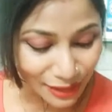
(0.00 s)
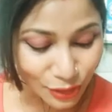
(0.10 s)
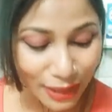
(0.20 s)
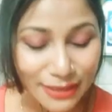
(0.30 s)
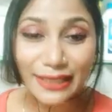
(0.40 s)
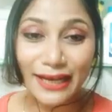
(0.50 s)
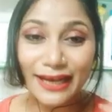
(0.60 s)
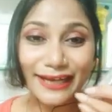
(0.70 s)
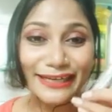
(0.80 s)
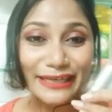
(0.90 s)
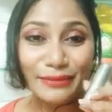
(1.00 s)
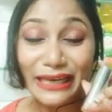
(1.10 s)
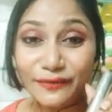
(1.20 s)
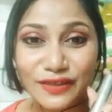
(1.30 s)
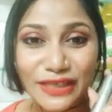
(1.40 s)
জাস্ট ক্রিমি
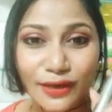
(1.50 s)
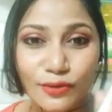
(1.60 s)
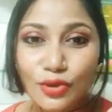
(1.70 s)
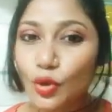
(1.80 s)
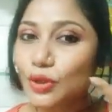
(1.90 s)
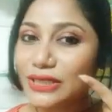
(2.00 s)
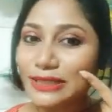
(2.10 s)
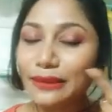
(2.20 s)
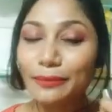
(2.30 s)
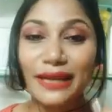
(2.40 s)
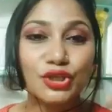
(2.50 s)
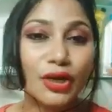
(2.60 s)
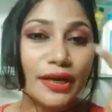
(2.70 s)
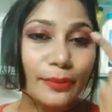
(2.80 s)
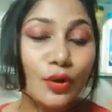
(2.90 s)
লিপস্টিক ইউজ করেছি যেটা
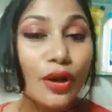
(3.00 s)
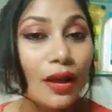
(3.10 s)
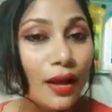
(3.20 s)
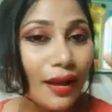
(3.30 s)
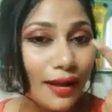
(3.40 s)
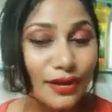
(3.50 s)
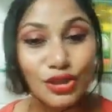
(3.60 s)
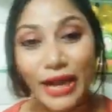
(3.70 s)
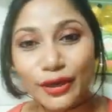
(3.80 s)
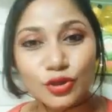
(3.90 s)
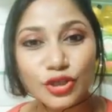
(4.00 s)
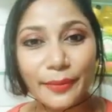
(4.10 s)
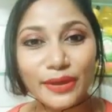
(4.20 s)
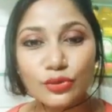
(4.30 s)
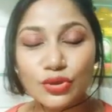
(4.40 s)
ব্লাশার এবং শ্যাডো
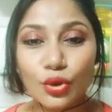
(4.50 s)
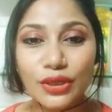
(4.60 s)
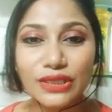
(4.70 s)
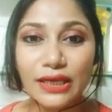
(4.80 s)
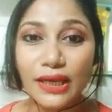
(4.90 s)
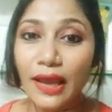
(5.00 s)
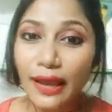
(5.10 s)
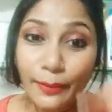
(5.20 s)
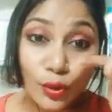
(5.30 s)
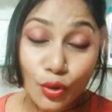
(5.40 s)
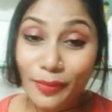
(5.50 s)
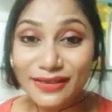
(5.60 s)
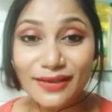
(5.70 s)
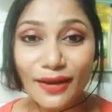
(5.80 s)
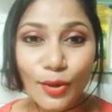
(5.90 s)
হিসাবে ইউজ করেছি এবং কোনো
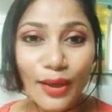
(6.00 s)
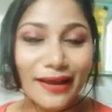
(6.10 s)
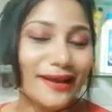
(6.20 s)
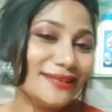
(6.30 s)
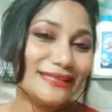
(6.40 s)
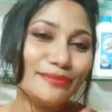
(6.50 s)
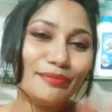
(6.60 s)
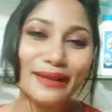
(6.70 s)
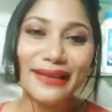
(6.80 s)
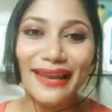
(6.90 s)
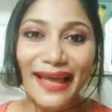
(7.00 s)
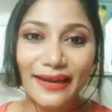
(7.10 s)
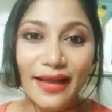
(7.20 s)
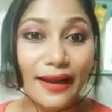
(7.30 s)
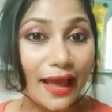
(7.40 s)
মাস্কারাও লাগাইনি সিম্পল
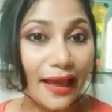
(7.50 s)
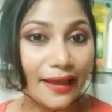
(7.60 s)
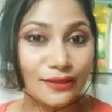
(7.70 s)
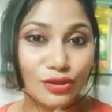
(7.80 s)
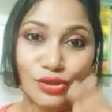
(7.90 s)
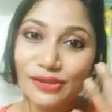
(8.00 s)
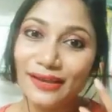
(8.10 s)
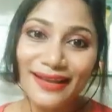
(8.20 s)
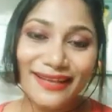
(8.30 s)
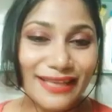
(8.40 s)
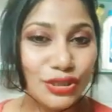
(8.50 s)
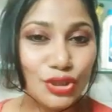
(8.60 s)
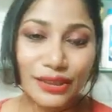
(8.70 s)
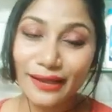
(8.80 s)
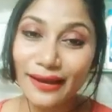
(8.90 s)
লাইনার অ্যান্ড তার
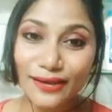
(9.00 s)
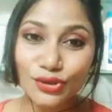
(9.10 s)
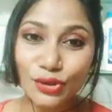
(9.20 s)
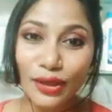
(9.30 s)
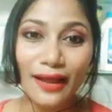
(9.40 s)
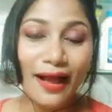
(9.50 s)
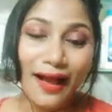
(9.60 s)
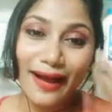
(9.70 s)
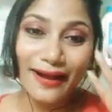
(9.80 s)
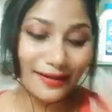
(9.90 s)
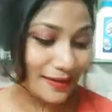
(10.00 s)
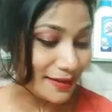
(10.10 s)
সাথে কাজল আর